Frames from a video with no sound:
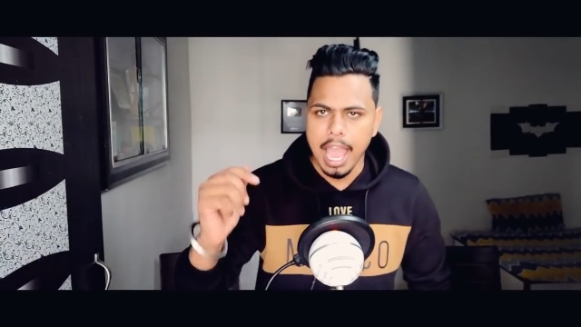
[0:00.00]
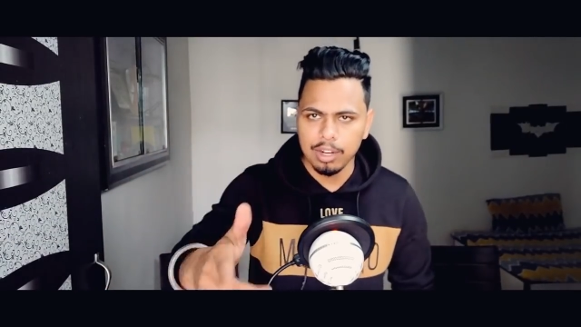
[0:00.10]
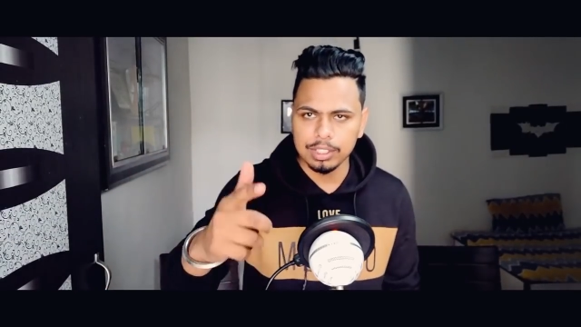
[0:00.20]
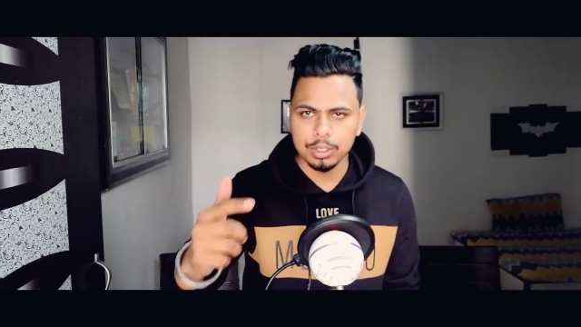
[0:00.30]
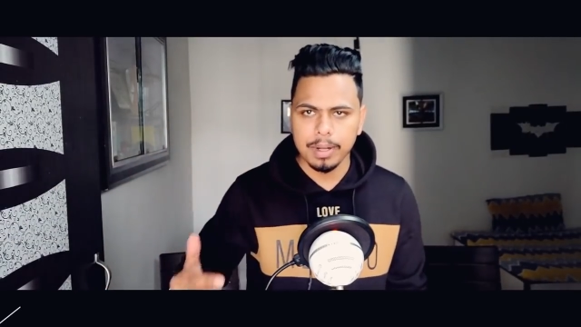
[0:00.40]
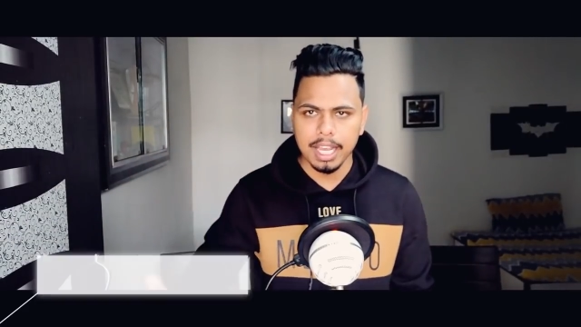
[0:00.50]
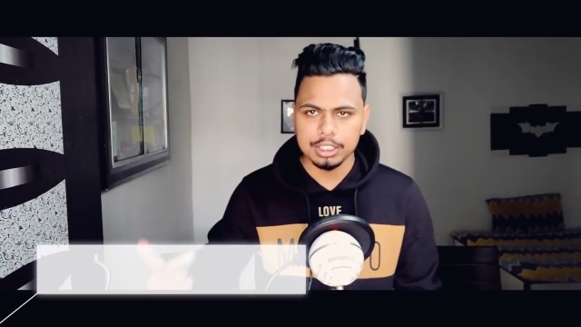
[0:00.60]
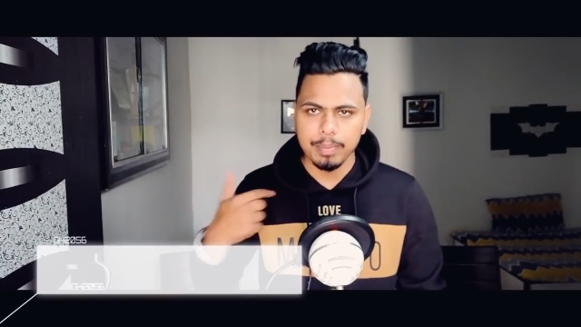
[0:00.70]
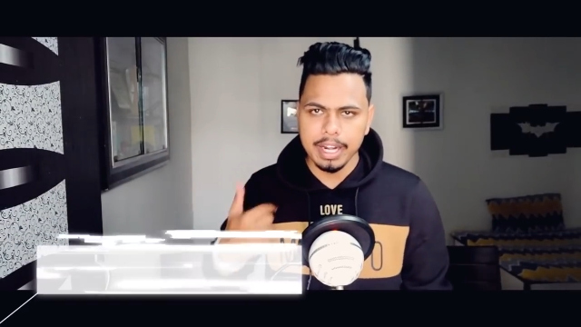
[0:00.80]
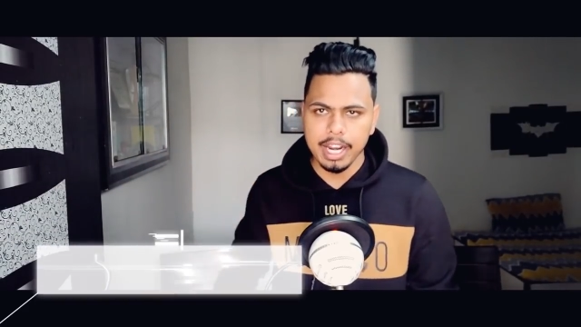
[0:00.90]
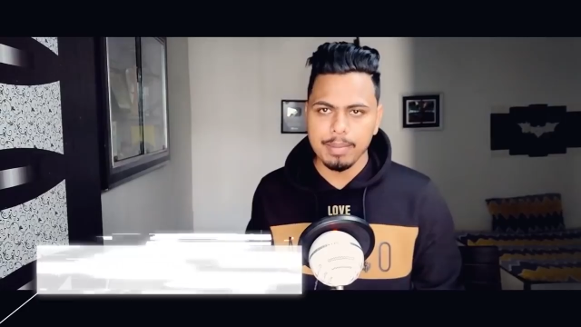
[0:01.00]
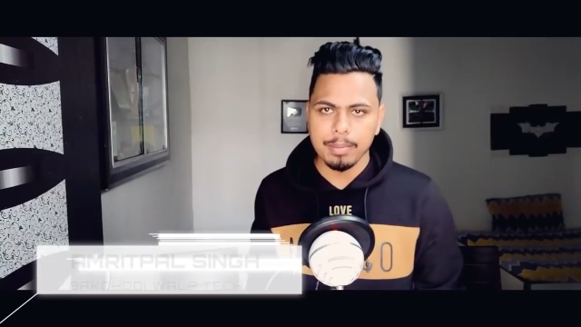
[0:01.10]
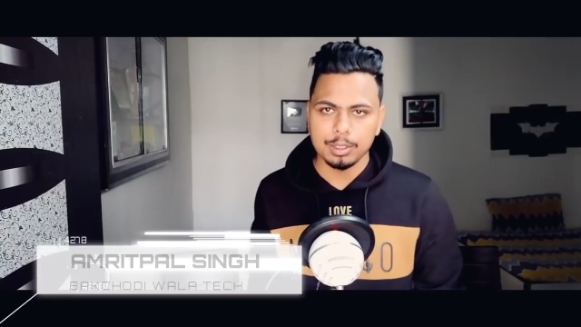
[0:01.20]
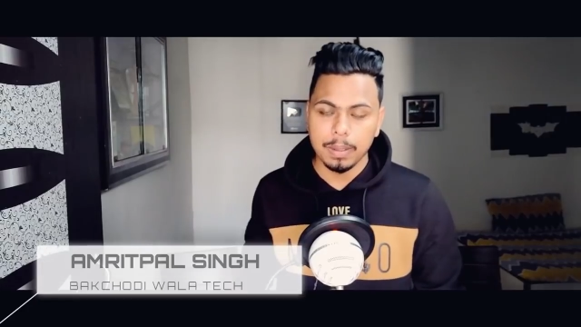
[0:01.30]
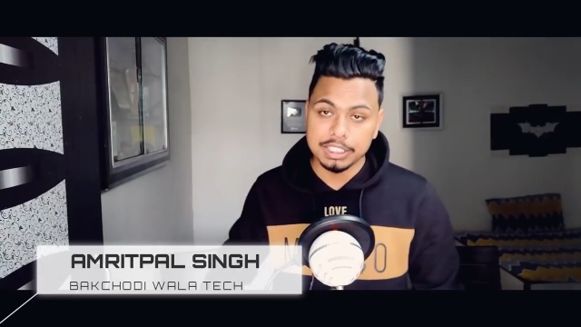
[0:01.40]
हेलो व्हाट्सअप गाइस मेरा नाम
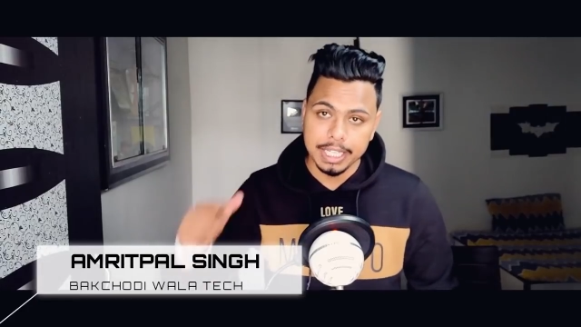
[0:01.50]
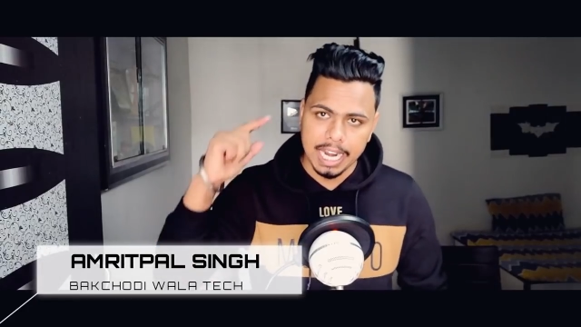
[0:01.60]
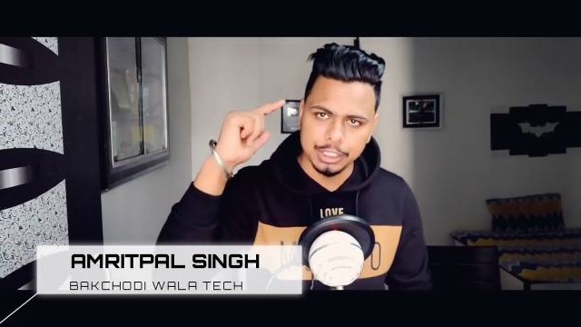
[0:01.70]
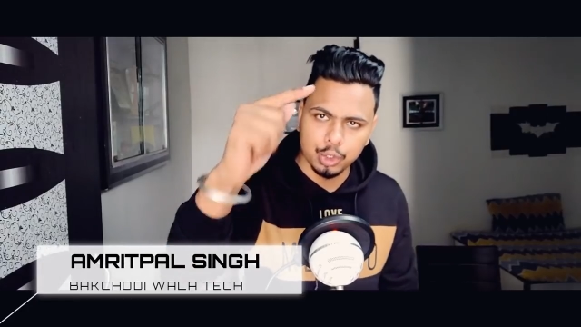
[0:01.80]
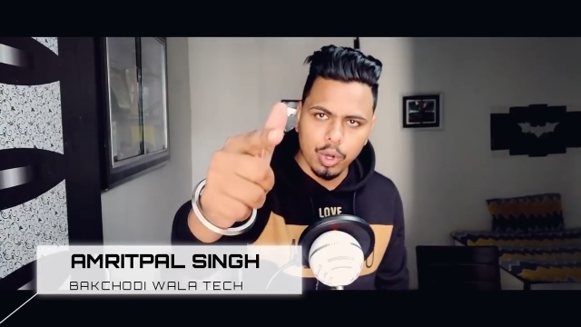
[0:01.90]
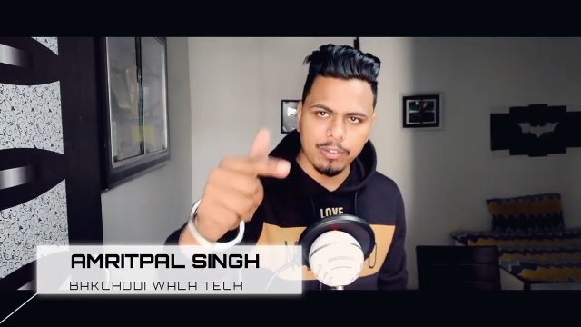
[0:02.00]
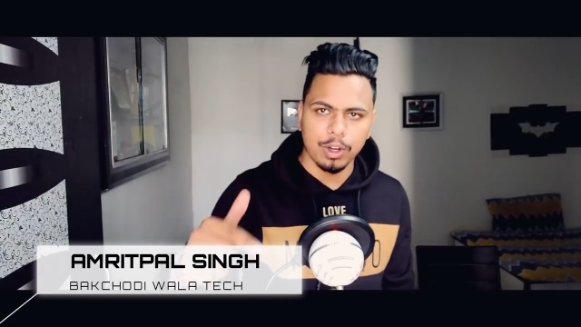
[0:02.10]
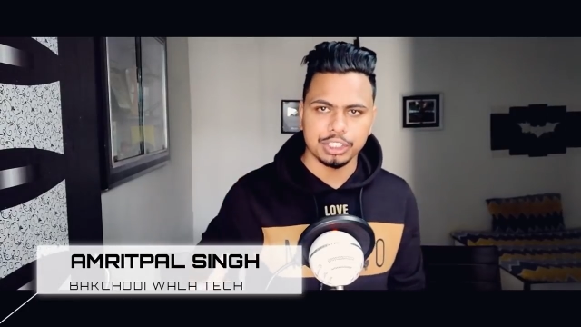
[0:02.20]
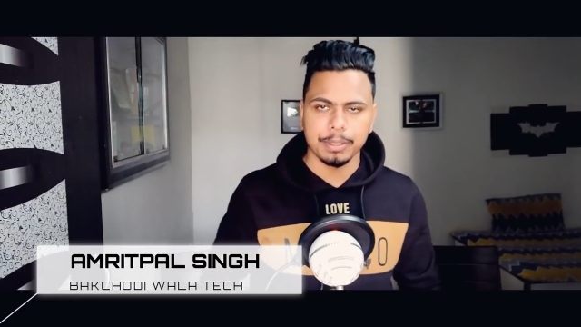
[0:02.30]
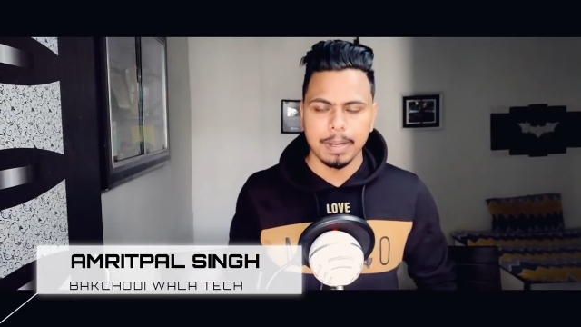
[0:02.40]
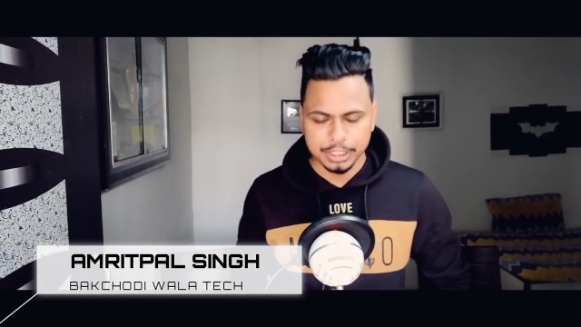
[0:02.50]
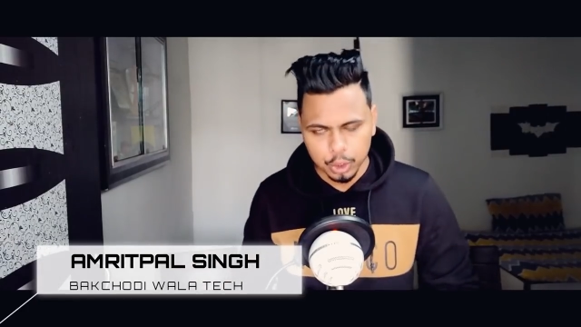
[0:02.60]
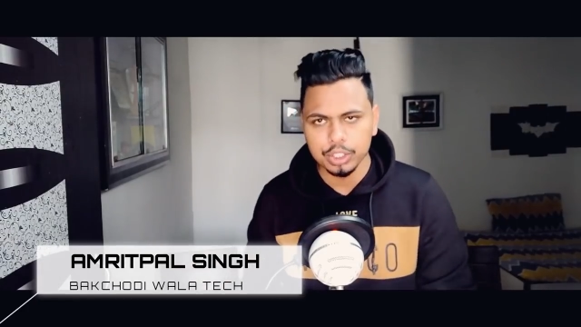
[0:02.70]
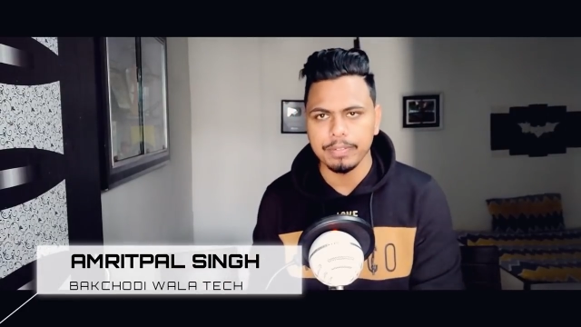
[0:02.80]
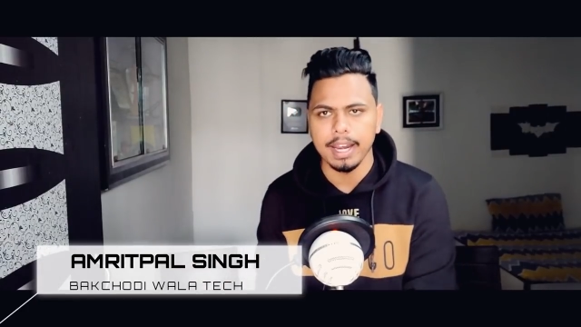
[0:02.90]
है अमृतपाल सिंह एंड यू आर वाचिंग
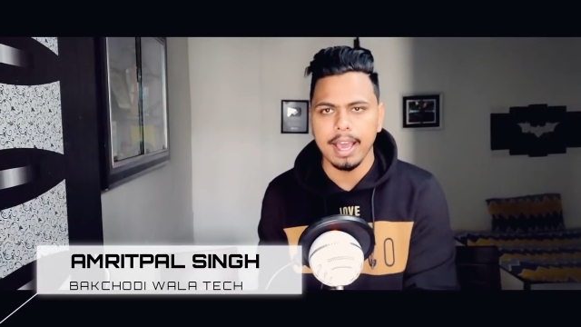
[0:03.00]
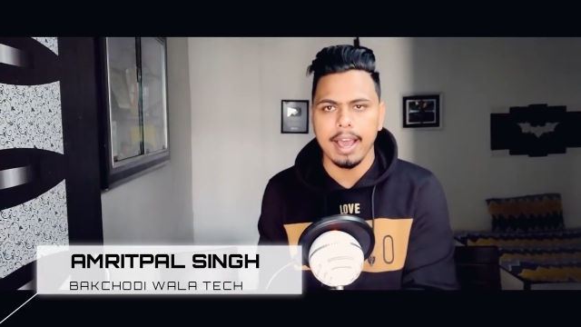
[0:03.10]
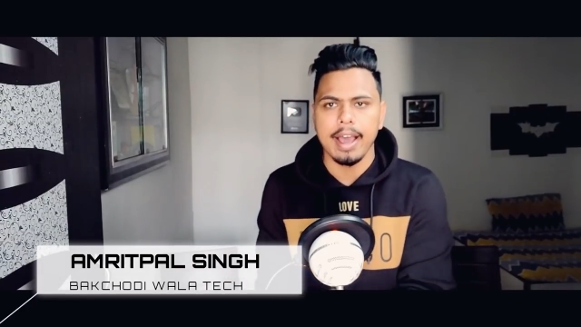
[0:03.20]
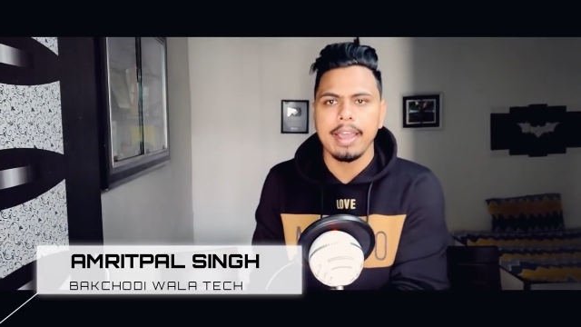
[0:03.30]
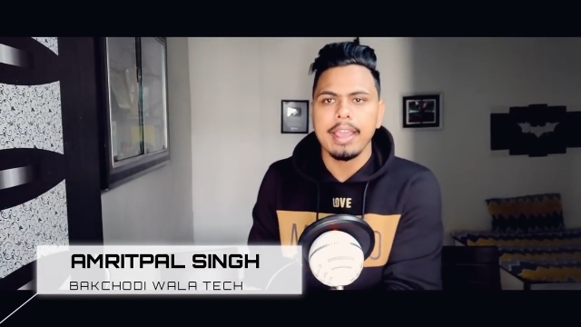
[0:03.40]
बकचोदी वाला